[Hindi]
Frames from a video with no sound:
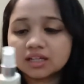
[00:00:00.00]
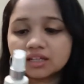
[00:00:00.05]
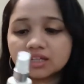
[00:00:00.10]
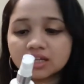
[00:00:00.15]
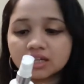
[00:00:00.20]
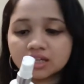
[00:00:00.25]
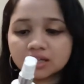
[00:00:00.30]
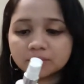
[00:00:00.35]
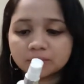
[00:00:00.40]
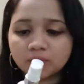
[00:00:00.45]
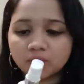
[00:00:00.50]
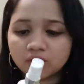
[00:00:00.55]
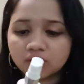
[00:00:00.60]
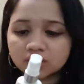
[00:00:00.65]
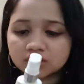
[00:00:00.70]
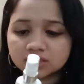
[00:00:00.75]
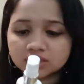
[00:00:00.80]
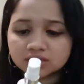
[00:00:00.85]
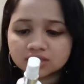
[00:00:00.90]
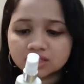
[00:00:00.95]
ये
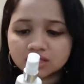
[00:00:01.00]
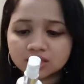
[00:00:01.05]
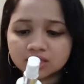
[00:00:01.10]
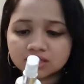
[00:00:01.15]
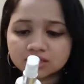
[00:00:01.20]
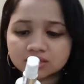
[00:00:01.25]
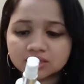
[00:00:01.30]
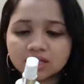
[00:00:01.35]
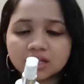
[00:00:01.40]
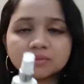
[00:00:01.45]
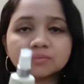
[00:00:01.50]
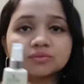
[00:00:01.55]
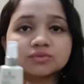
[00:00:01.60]
बहुत अच्छा लगता है